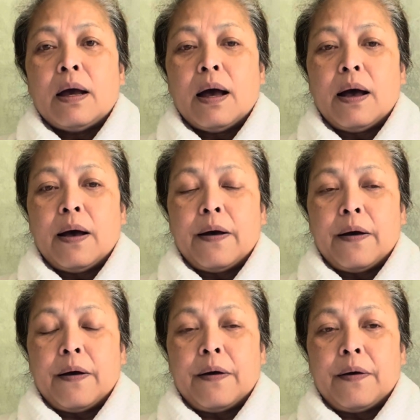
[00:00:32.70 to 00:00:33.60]

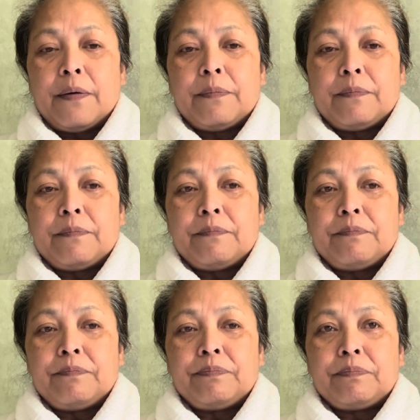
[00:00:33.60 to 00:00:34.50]
uh,
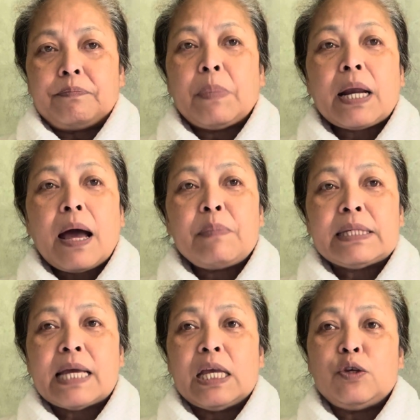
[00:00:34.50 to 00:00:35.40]
marami
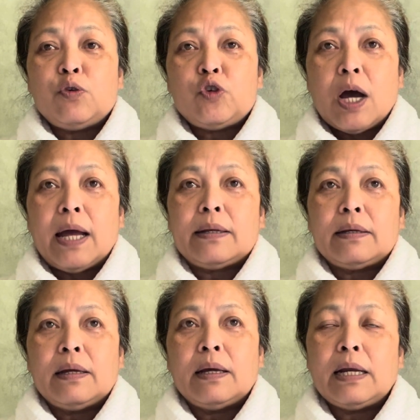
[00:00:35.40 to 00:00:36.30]
sa inyo dyan,
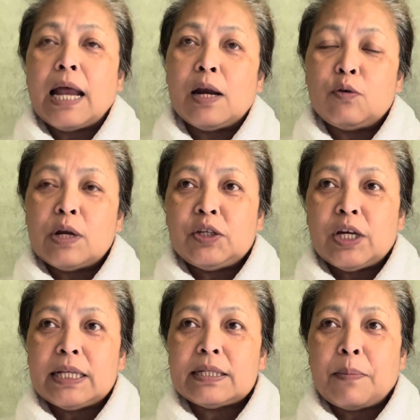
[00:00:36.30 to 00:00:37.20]
lalo na
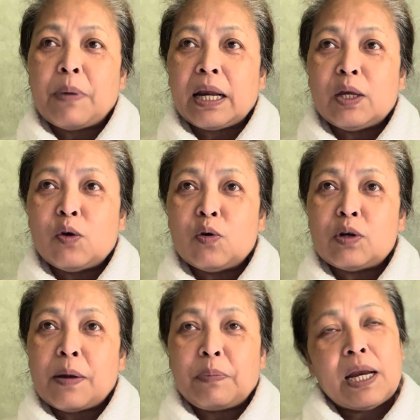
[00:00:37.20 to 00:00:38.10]
dyan sa baryo
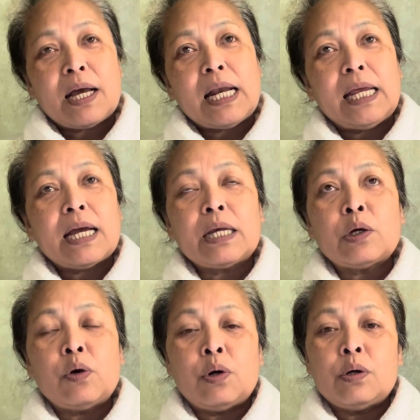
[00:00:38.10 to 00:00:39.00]
na pinanggalingan
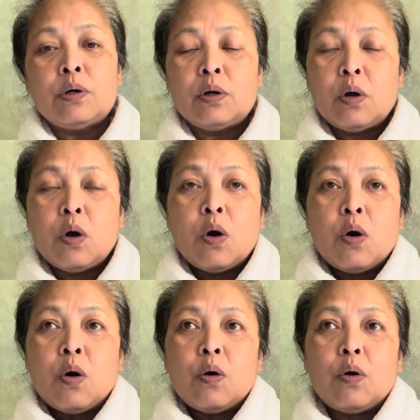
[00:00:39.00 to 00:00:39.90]
ko,
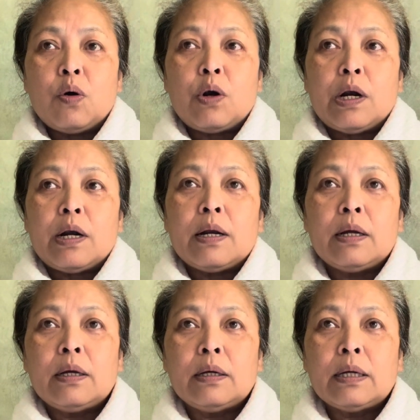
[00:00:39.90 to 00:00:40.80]
or
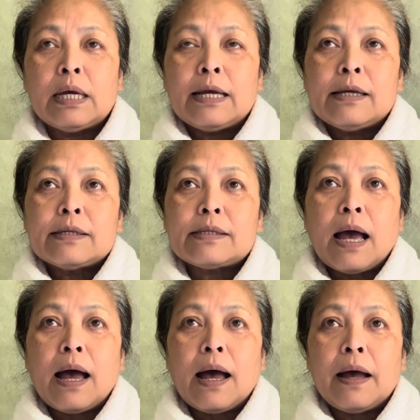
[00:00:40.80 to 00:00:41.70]

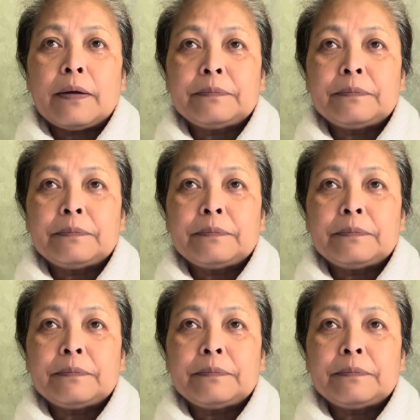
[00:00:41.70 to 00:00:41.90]
sa